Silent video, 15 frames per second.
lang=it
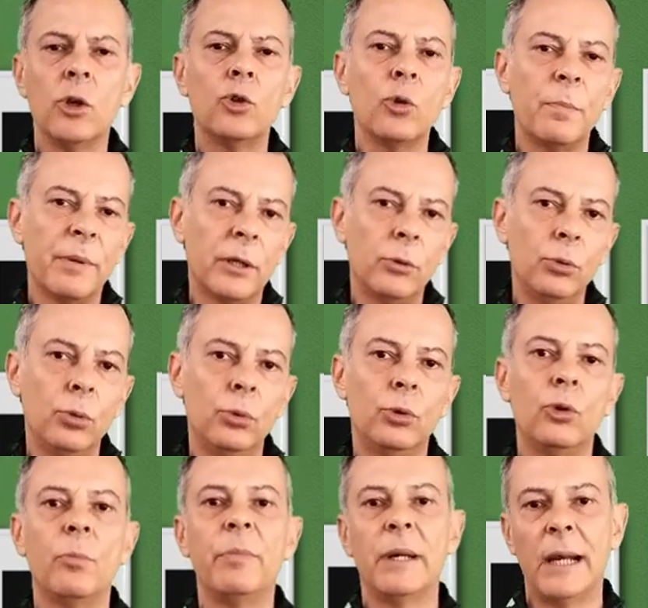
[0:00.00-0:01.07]

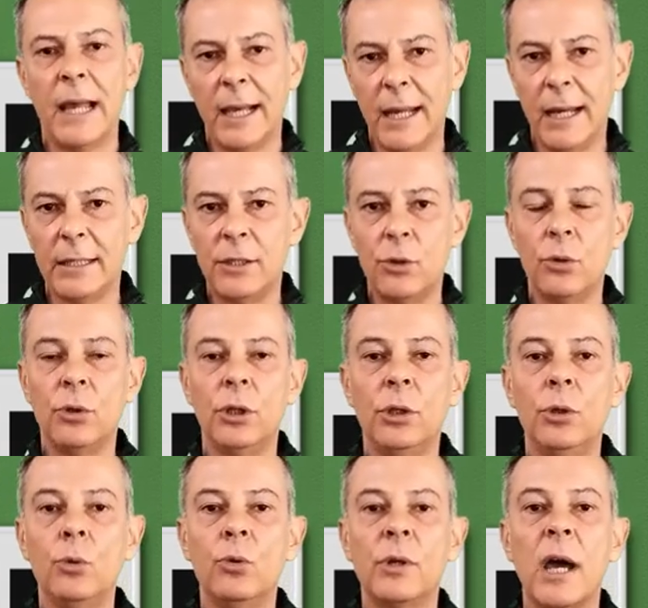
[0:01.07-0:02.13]
soprattutto per la creazione
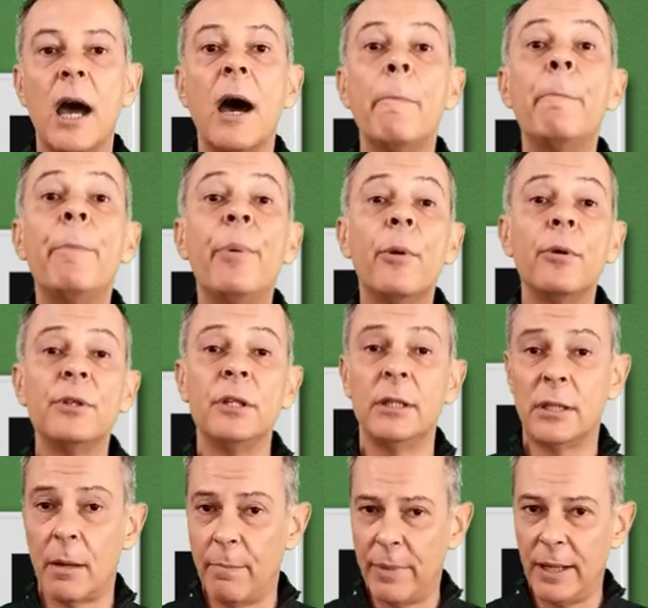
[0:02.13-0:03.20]
di una
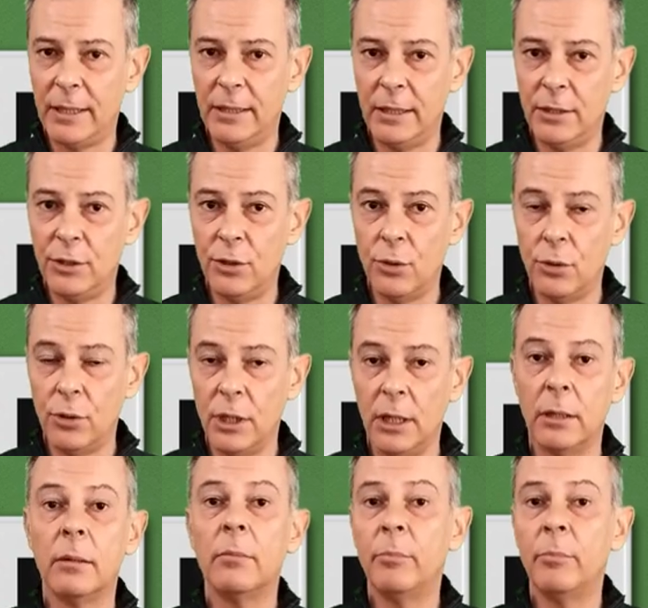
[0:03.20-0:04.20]
apposita partizione,